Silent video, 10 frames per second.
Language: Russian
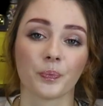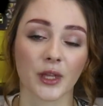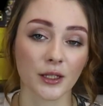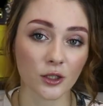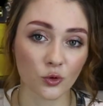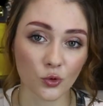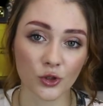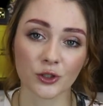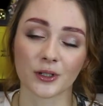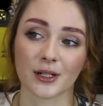Этот
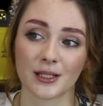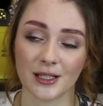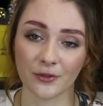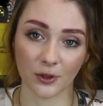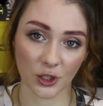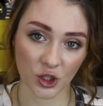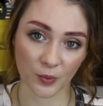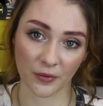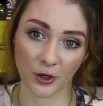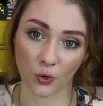кушан красивый,
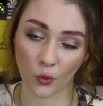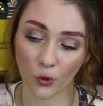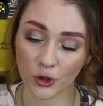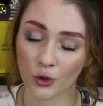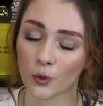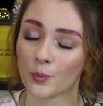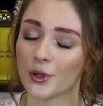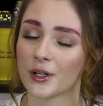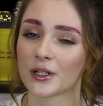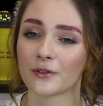лежит поверх кожи, он
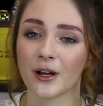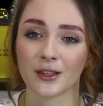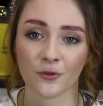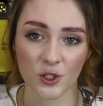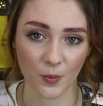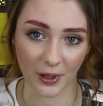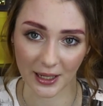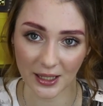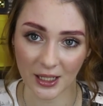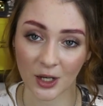перекрывает
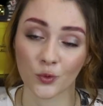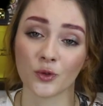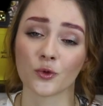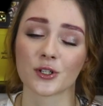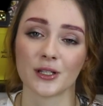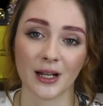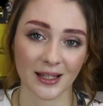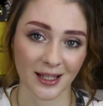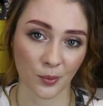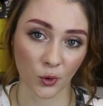воспаление, у него
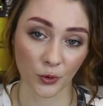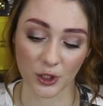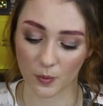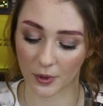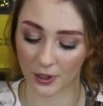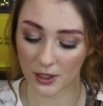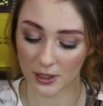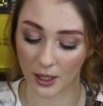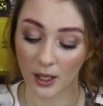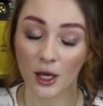средняя плотность
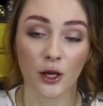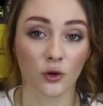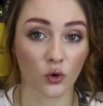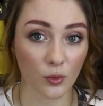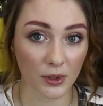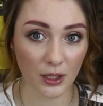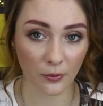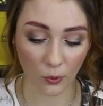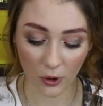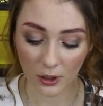покрытия. Кроме
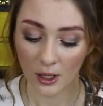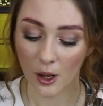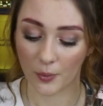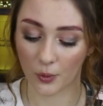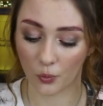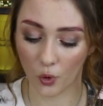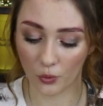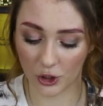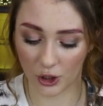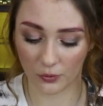того, при
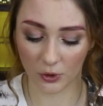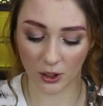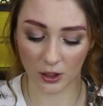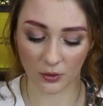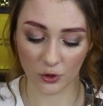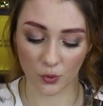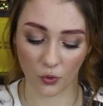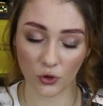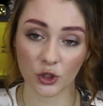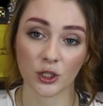помощи вот этого
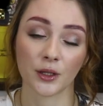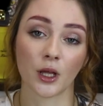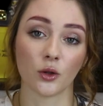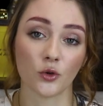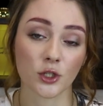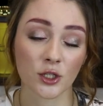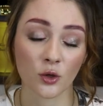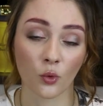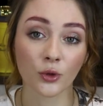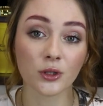спонжика наносится
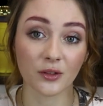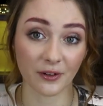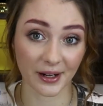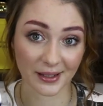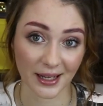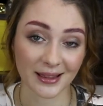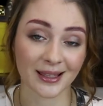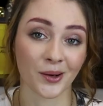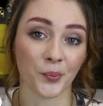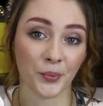он
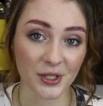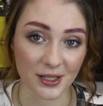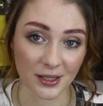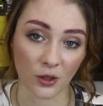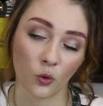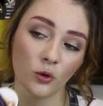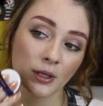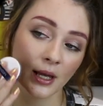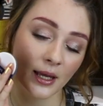невероятно быстро. Он